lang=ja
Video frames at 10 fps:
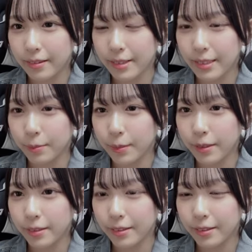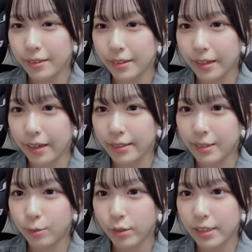島あ
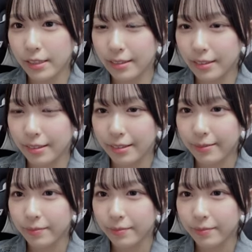つ森ですか